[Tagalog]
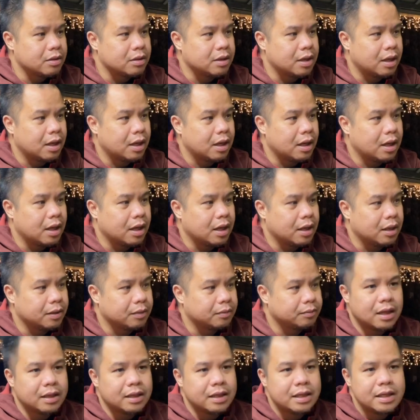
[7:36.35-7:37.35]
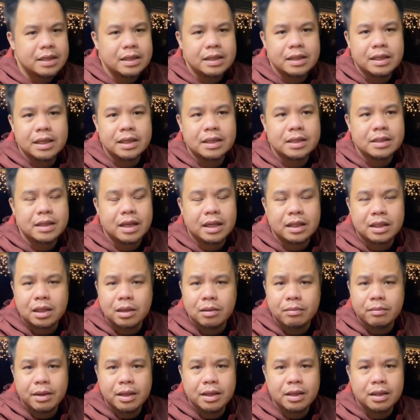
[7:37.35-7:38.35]
sa Indian
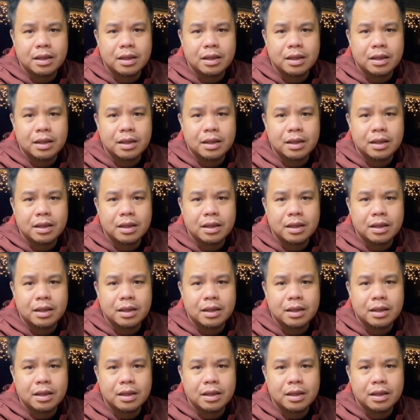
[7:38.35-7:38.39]
settlement.